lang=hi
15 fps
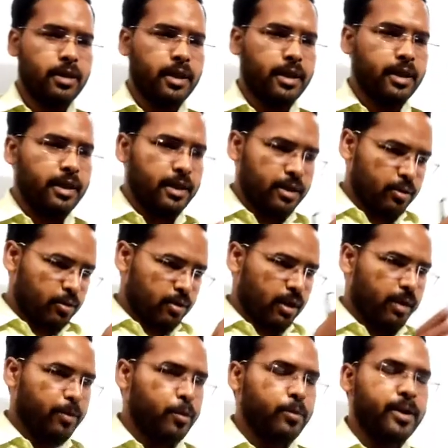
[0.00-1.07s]
यानी ये जो
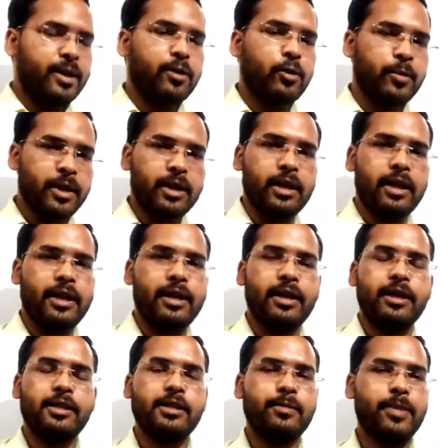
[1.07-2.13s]
आपको मैंने टॉपिक कराए
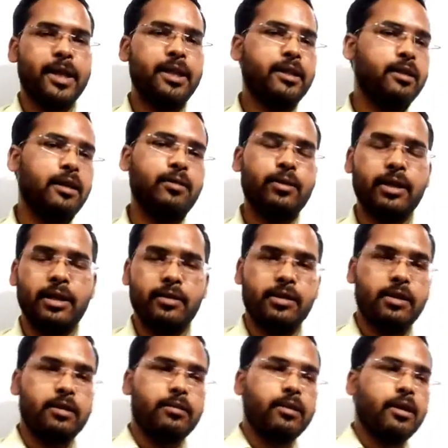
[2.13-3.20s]
हैं इससे पहले था वो
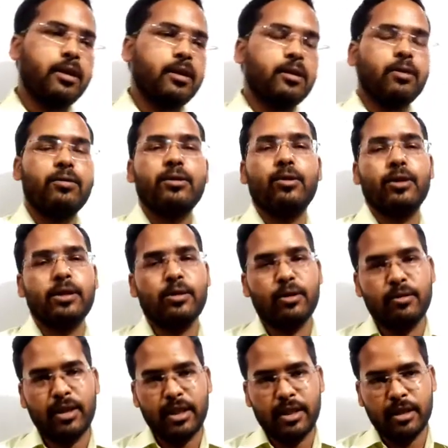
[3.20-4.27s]
डेरिवेशन तो वो थोड़ा
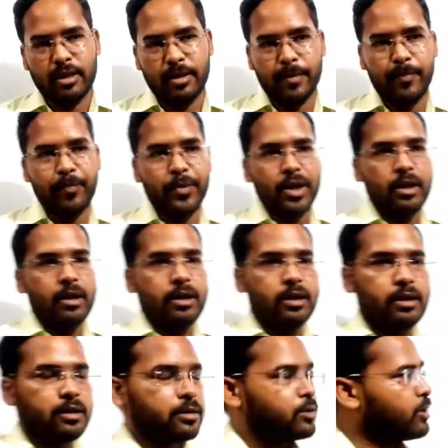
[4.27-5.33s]
छुड़वा दिया
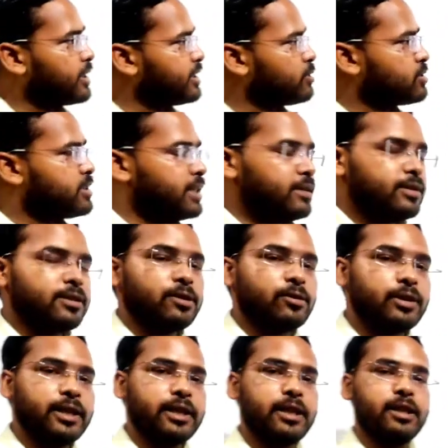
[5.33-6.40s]
था तो आइए उस डेरिवेशन को
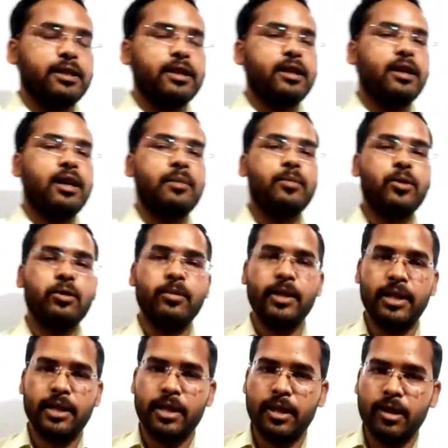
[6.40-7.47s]
देख लेते हैं आप बुक में
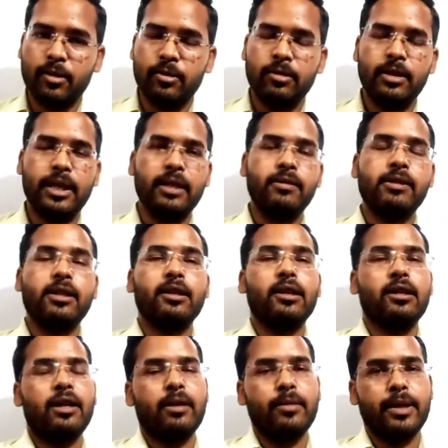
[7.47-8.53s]
देखेंगे तो डेरिवेशन
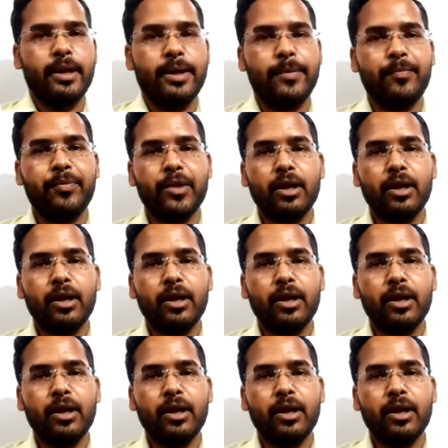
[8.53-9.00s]
का नाम है